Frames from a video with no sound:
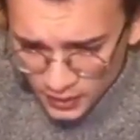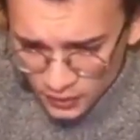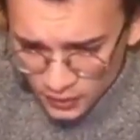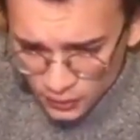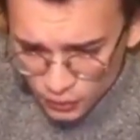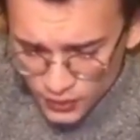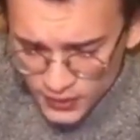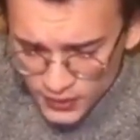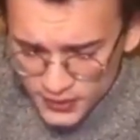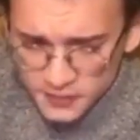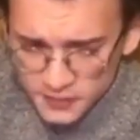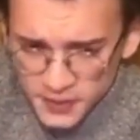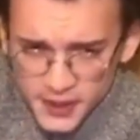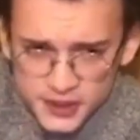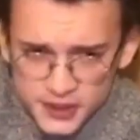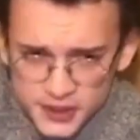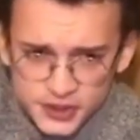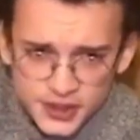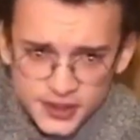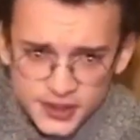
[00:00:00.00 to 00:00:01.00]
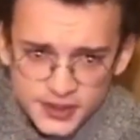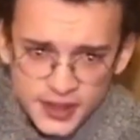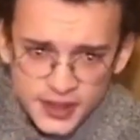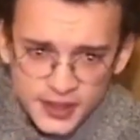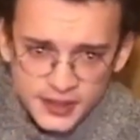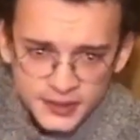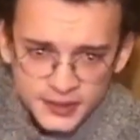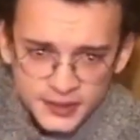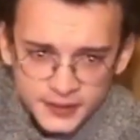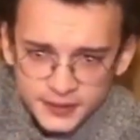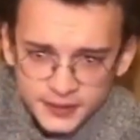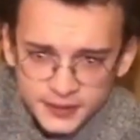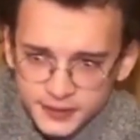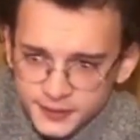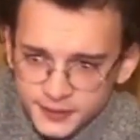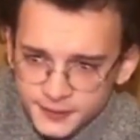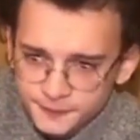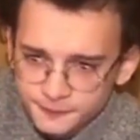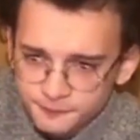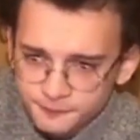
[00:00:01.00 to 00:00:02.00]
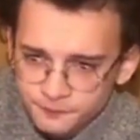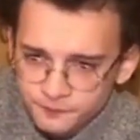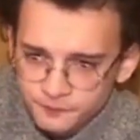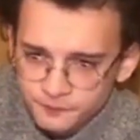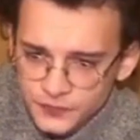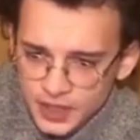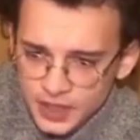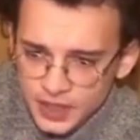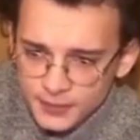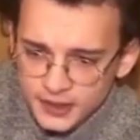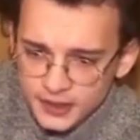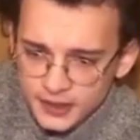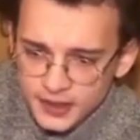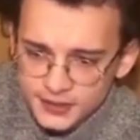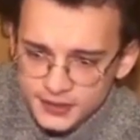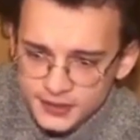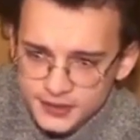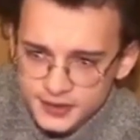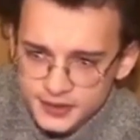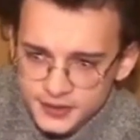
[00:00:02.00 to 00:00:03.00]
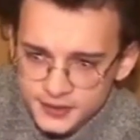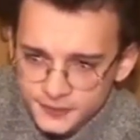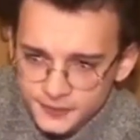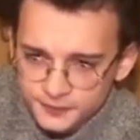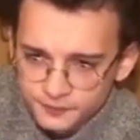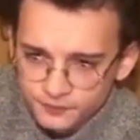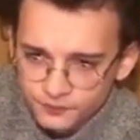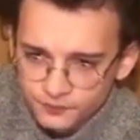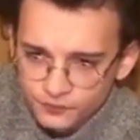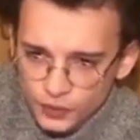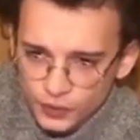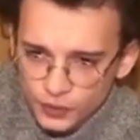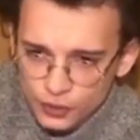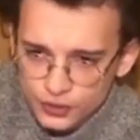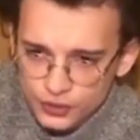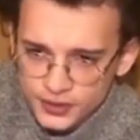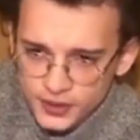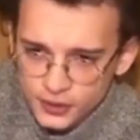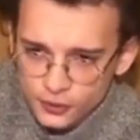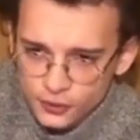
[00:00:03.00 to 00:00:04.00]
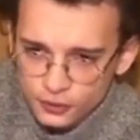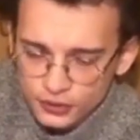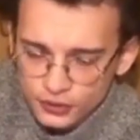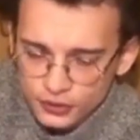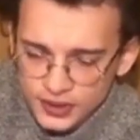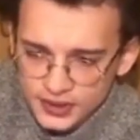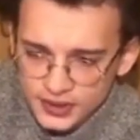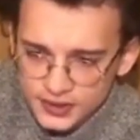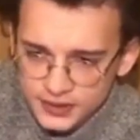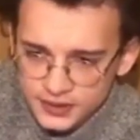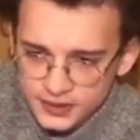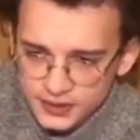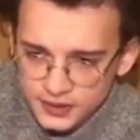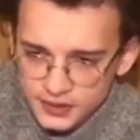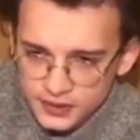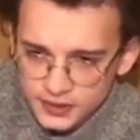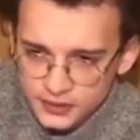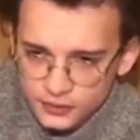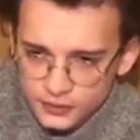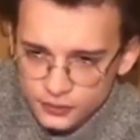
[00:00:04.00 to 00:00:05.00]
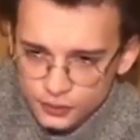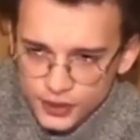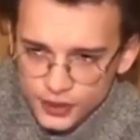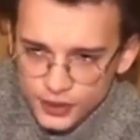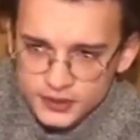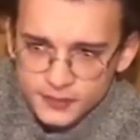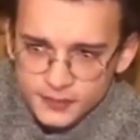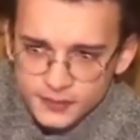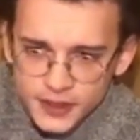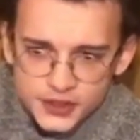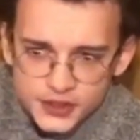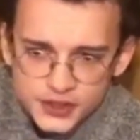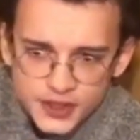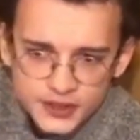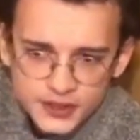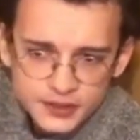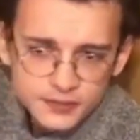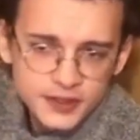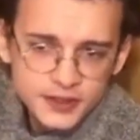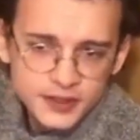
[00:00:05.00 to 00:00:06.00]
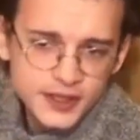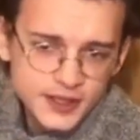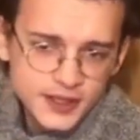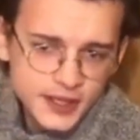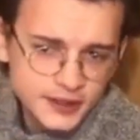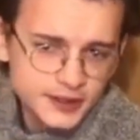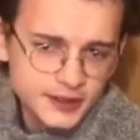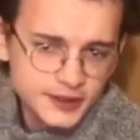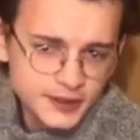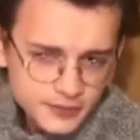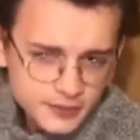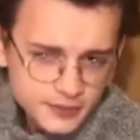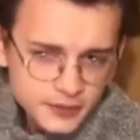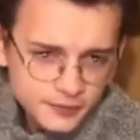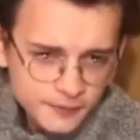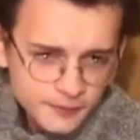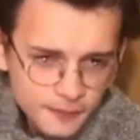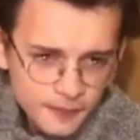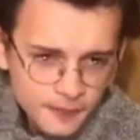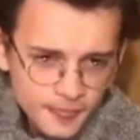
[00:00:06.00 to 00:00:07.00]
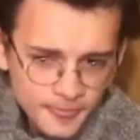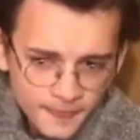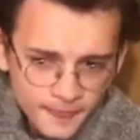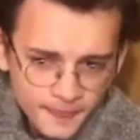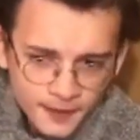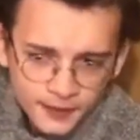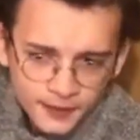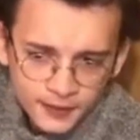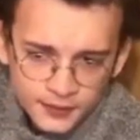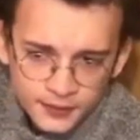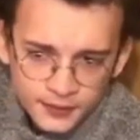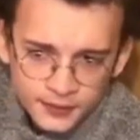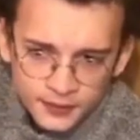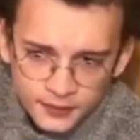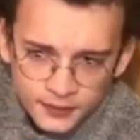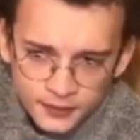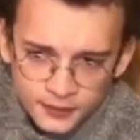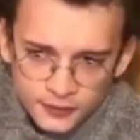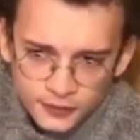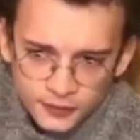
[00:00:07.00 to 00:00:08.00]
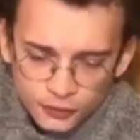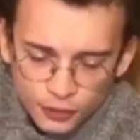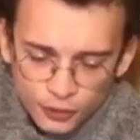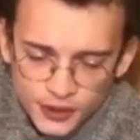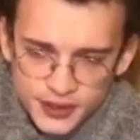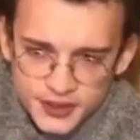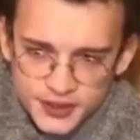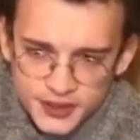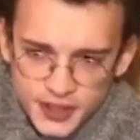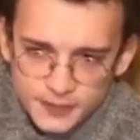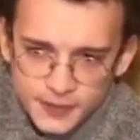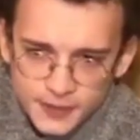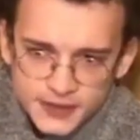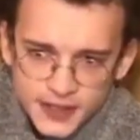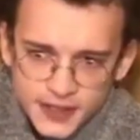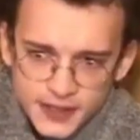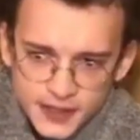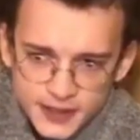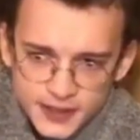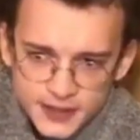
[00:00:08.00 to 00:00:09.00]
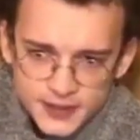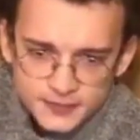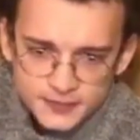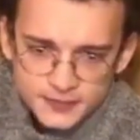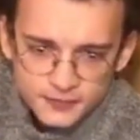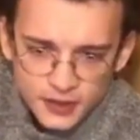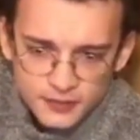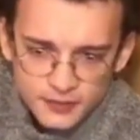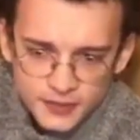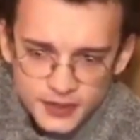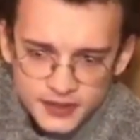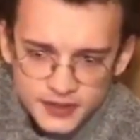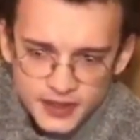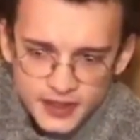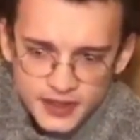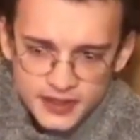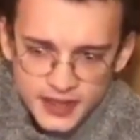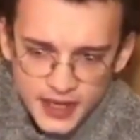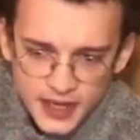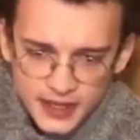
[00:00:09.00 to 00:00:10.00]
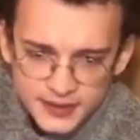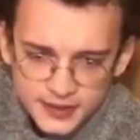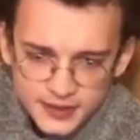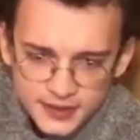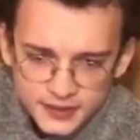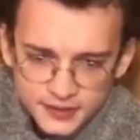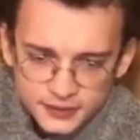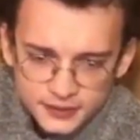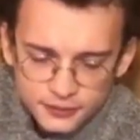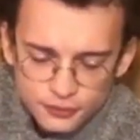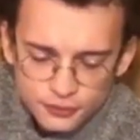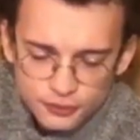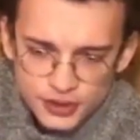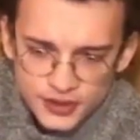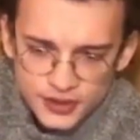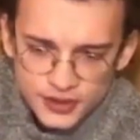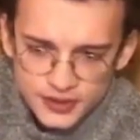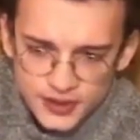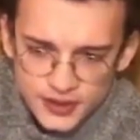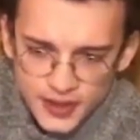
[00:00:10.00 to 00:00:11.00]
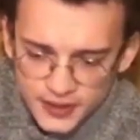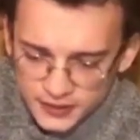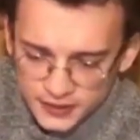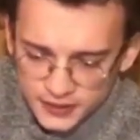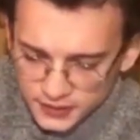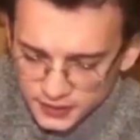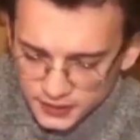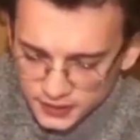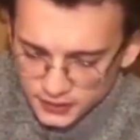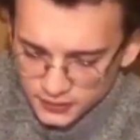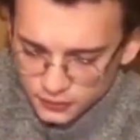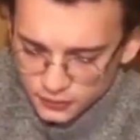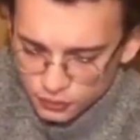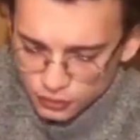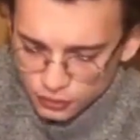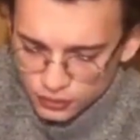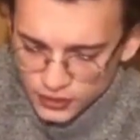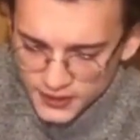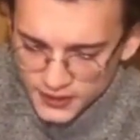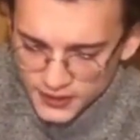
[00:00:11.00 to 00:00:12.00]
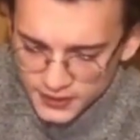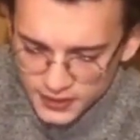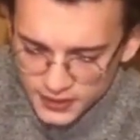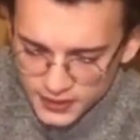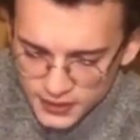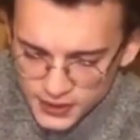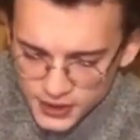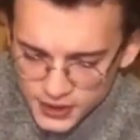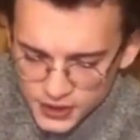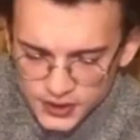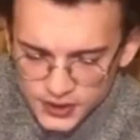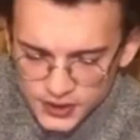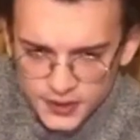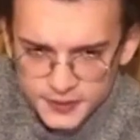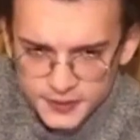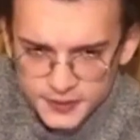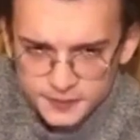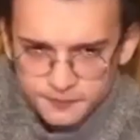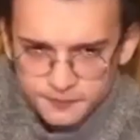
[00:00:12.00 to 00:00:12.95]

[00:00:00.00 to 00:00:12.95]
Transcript: Üretim araçlarına temellendirir ortaya koyduklarını. Üretim aracı nedir? Materyaldir değil mi? Dolayısıyla materyalizm ve materyal üzerinden kurulan ilişkiler.